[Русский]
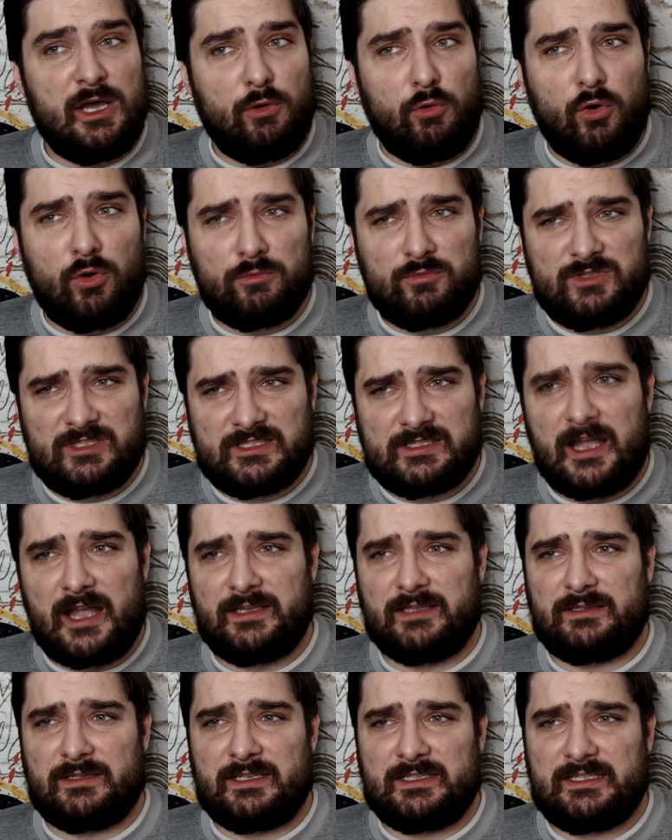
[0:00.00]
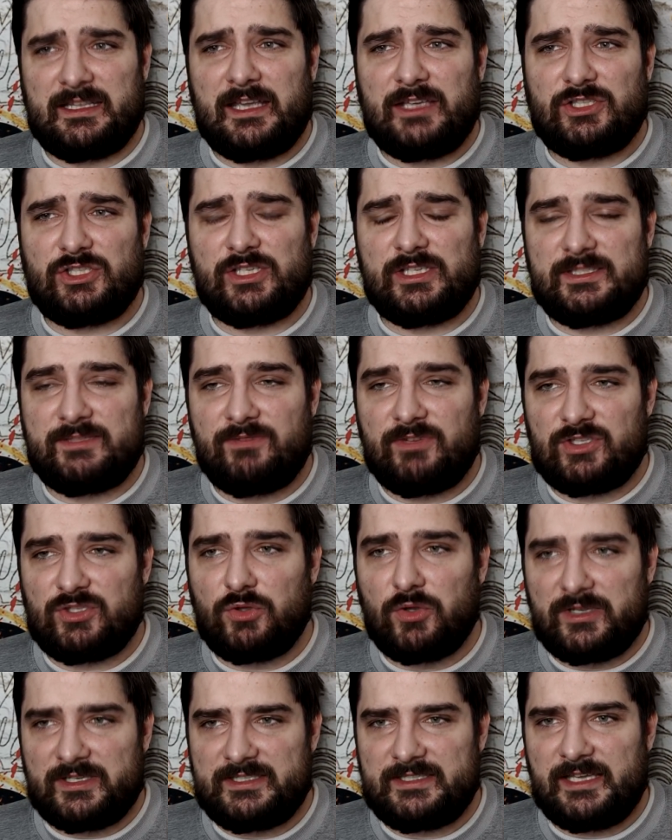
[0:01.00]
Он станет настоящей
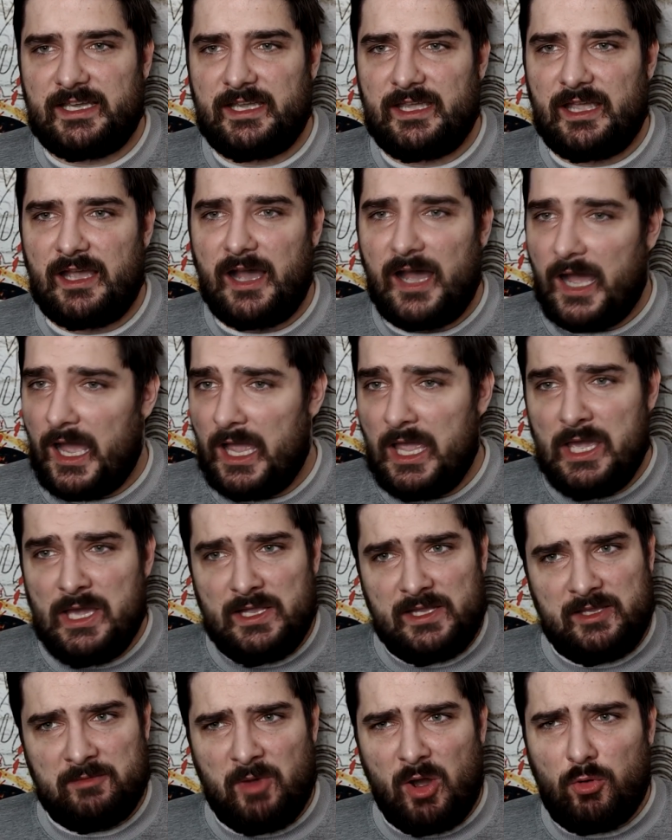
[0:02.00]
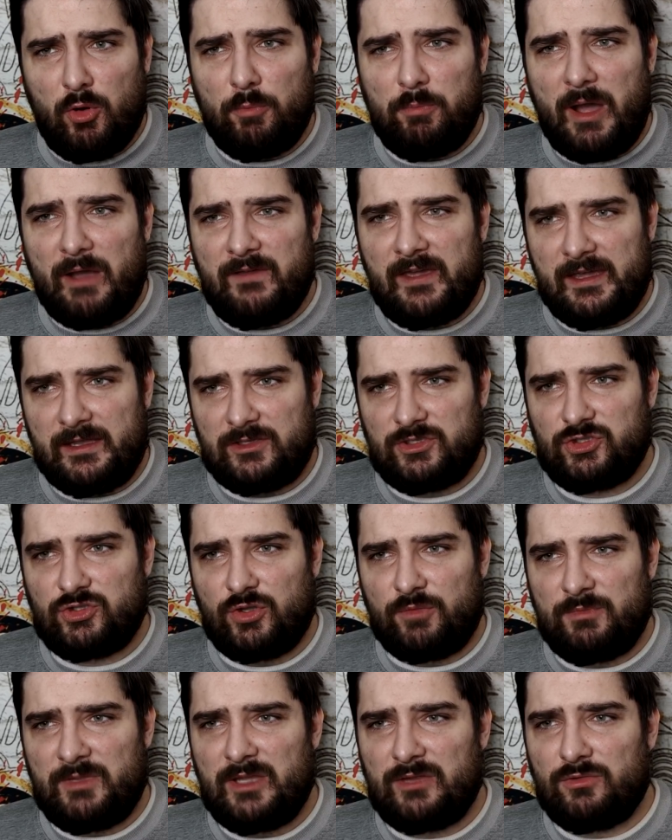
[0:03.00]
звездой серии А. Не могу поверить,
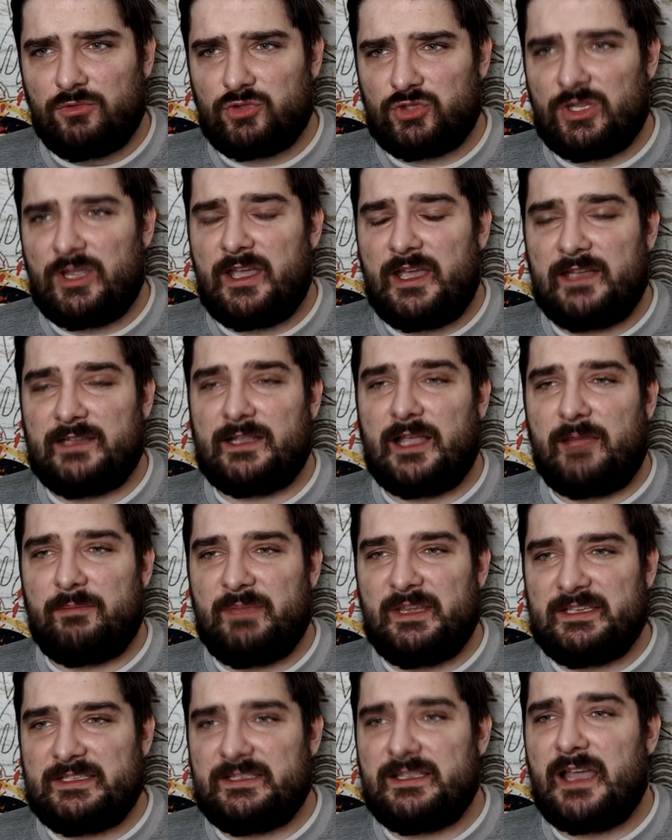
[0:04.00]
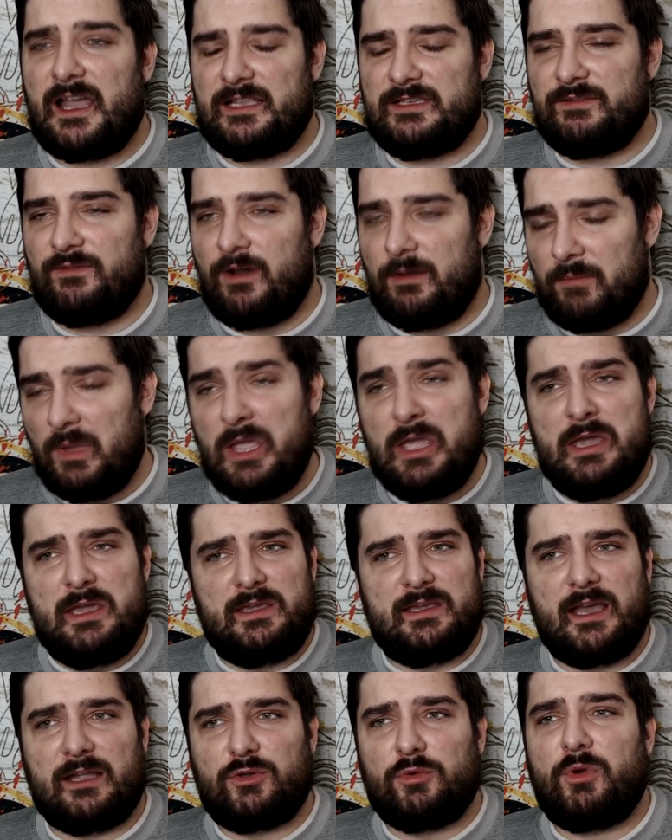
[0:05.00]
что мне нужно это объяснять вам.
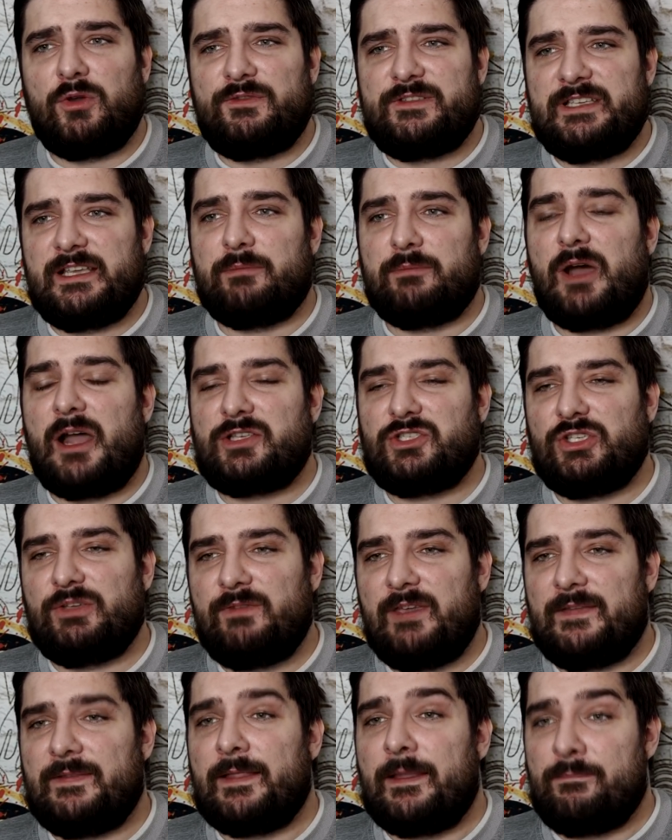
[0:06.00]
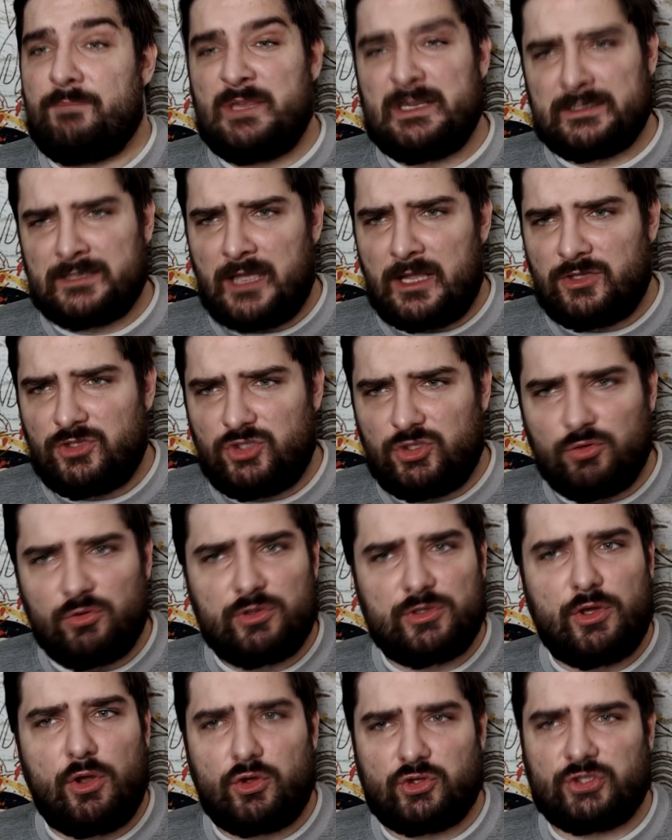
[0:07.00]
Я думаю, всем очевидно,
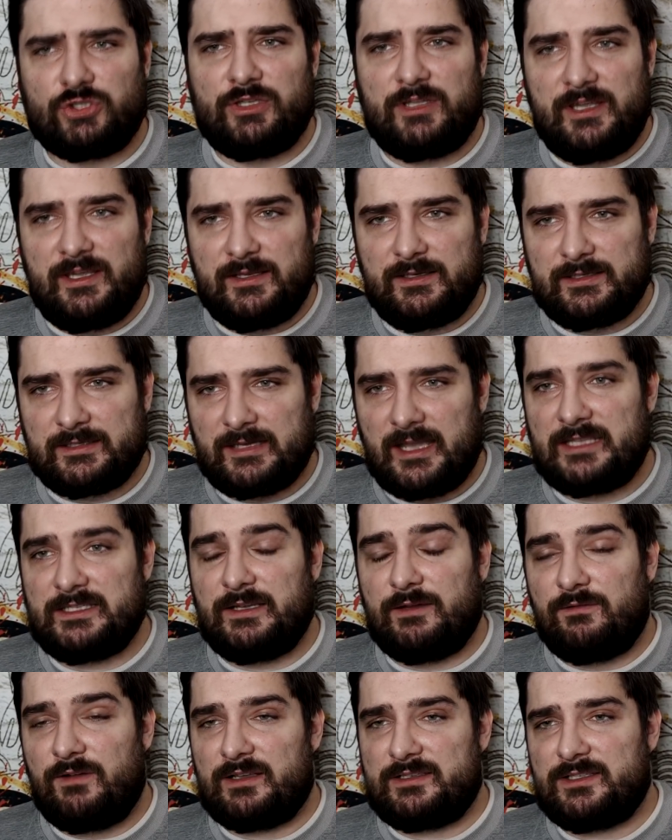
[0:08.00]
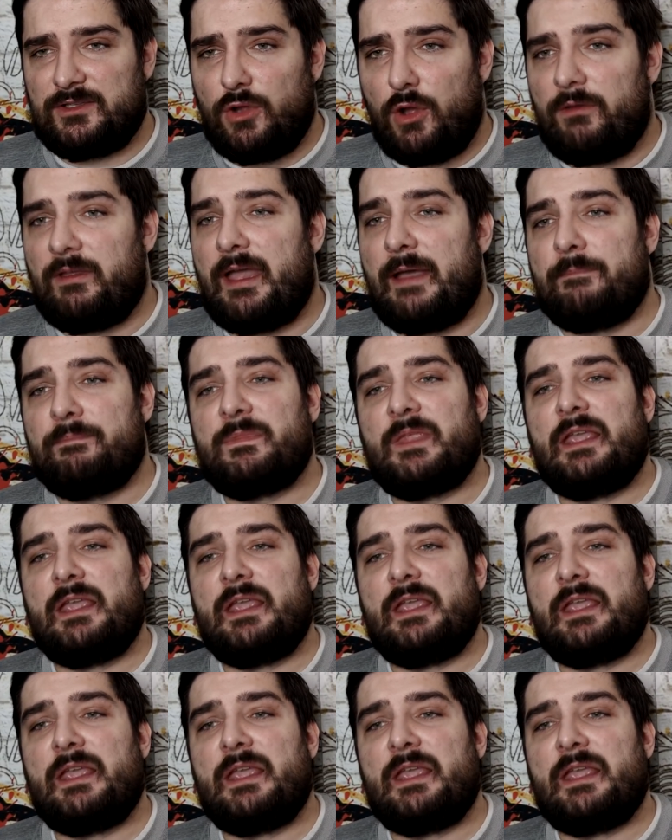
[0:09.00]
Миранчук должен играть в основе».